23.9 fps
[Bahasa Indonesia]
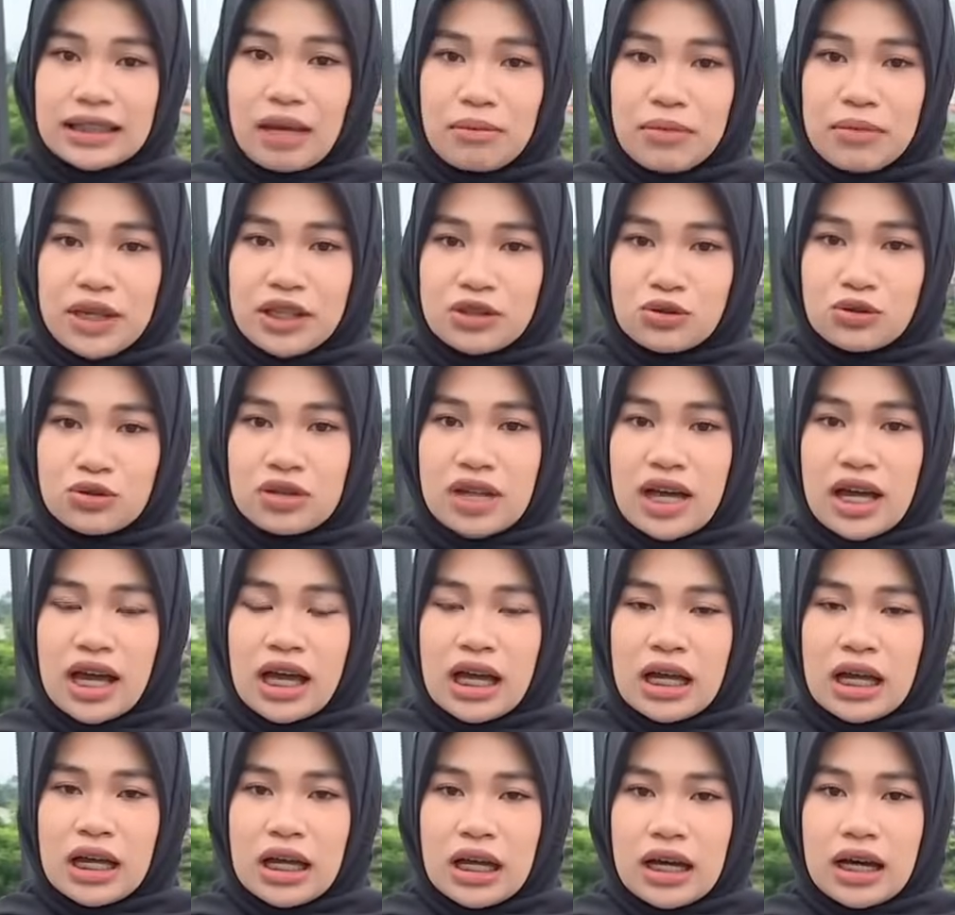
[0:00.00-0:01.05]
Kami sudah
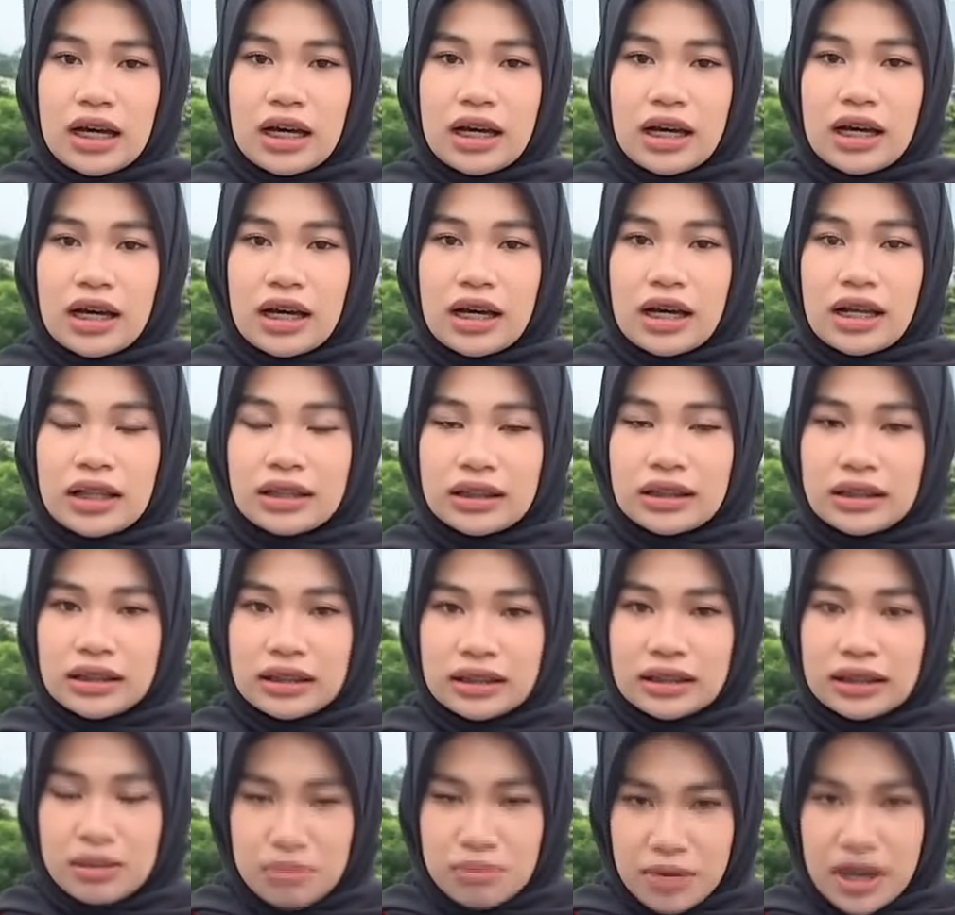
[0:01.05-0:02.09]
uh,
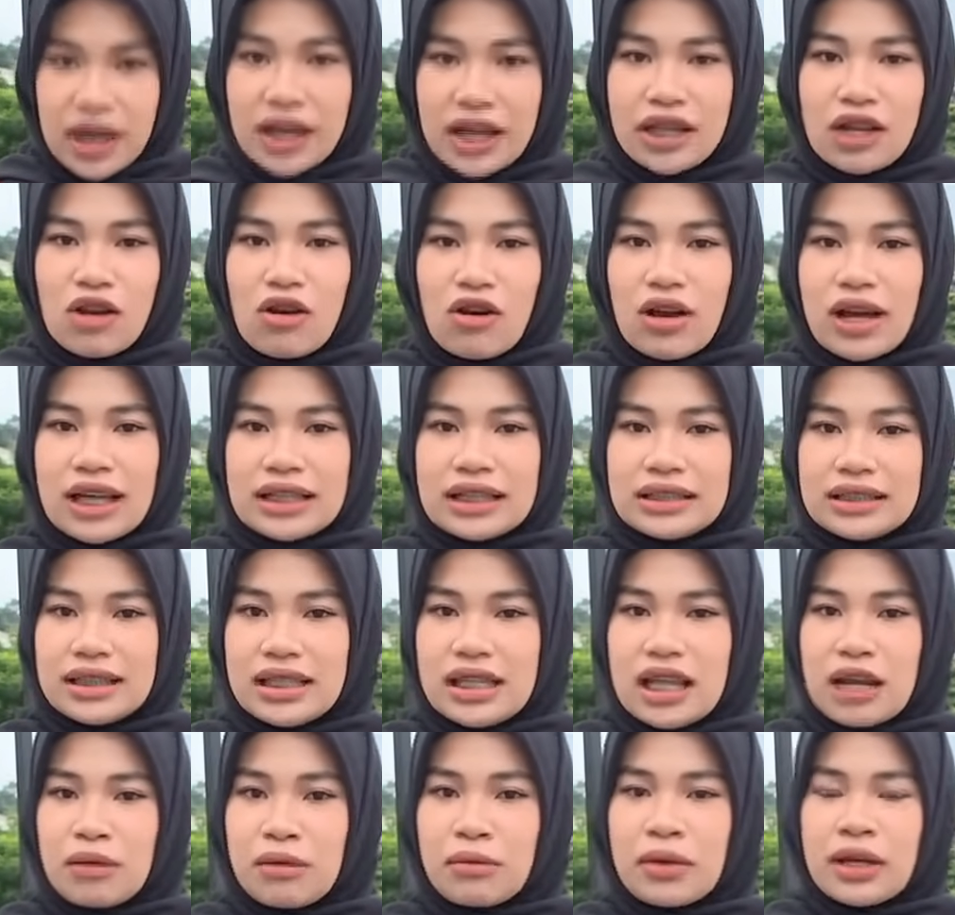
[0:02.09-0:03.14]
tiba di
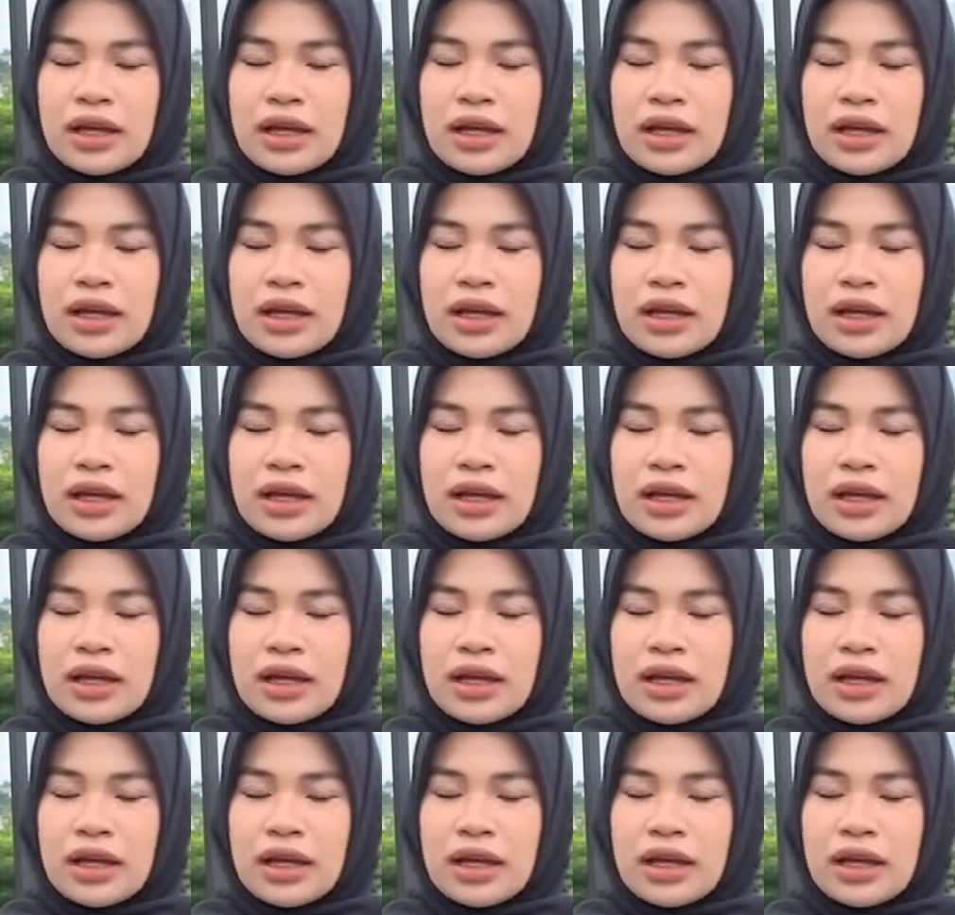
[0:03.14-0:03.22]
lokasi dan